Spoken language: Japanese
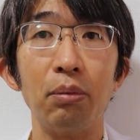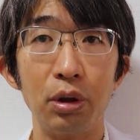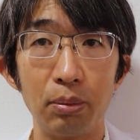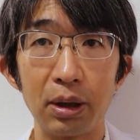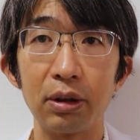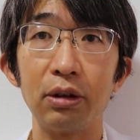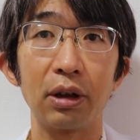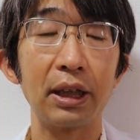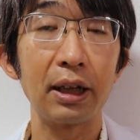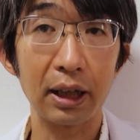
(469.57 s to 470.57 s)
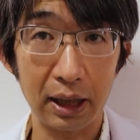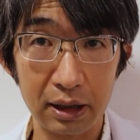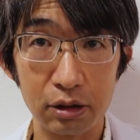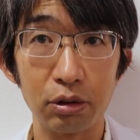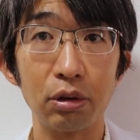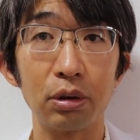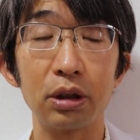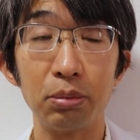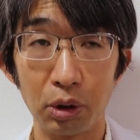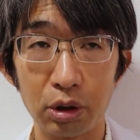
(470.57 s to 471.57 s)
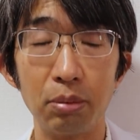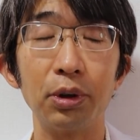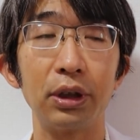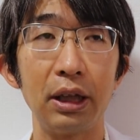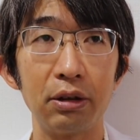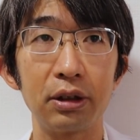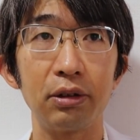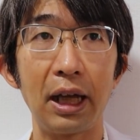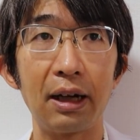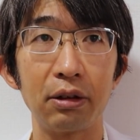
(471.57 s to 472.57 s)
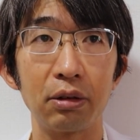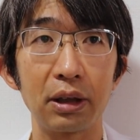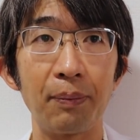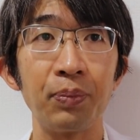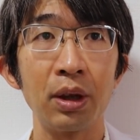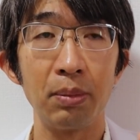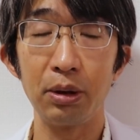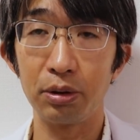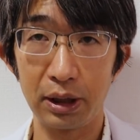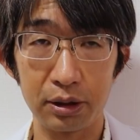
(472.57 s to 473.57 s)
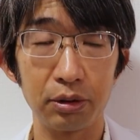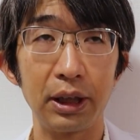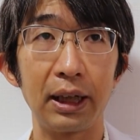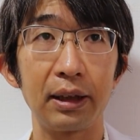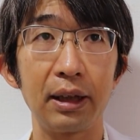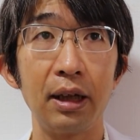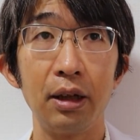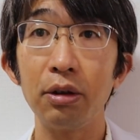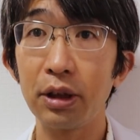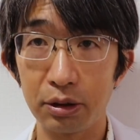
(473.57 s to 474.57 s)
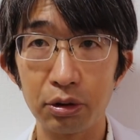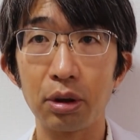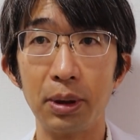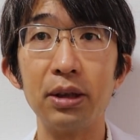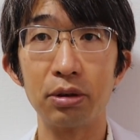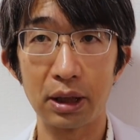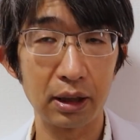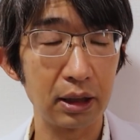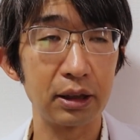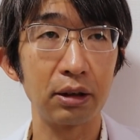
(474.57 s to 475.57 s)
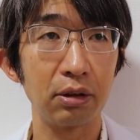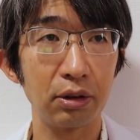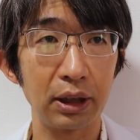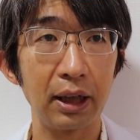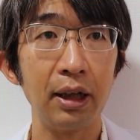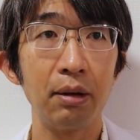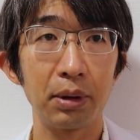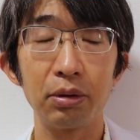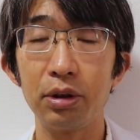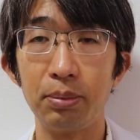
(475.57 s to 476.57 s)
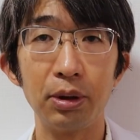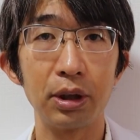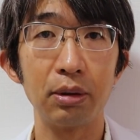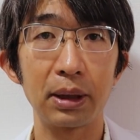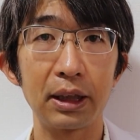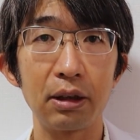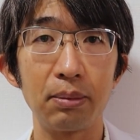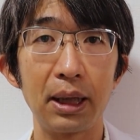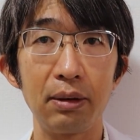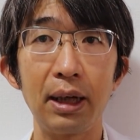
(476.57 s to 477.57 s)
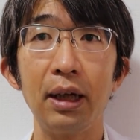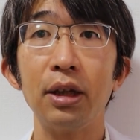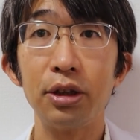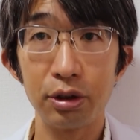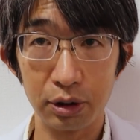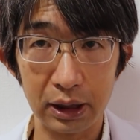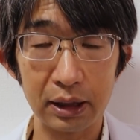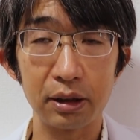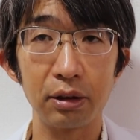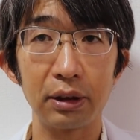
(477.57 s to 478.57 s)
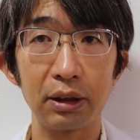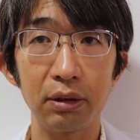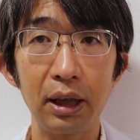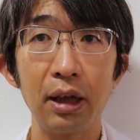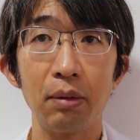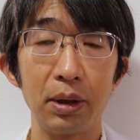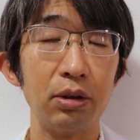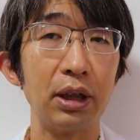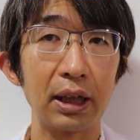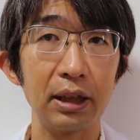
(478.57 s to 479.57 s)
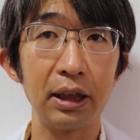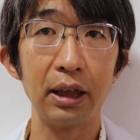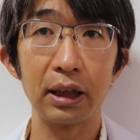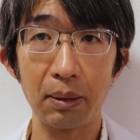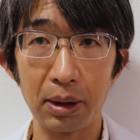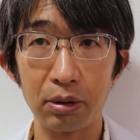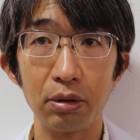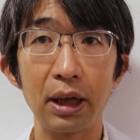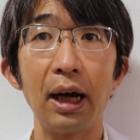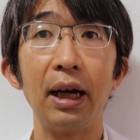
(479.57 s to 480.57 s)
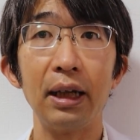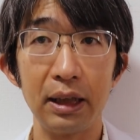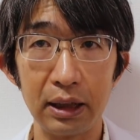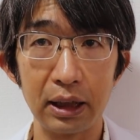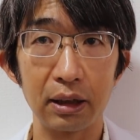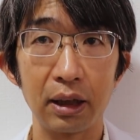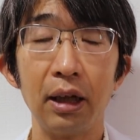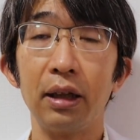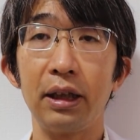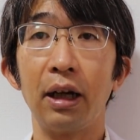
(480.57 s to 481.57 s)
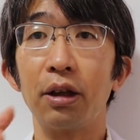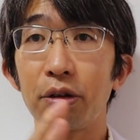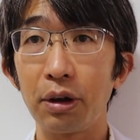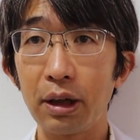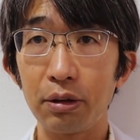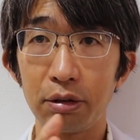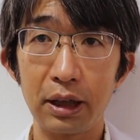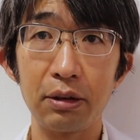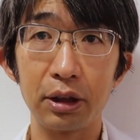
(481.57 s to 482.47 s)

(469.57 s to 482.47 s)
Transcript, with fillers: ブドウ膜炎とか何らか炎症の病気を持っている人であるとか、まあ、緑内障であって、緑内障とかも炎症関係してくるので、まあ、そういう病気の方の場合は注意が必要なので、まあ、緩やかに食べる方がいいです。じゃそれを防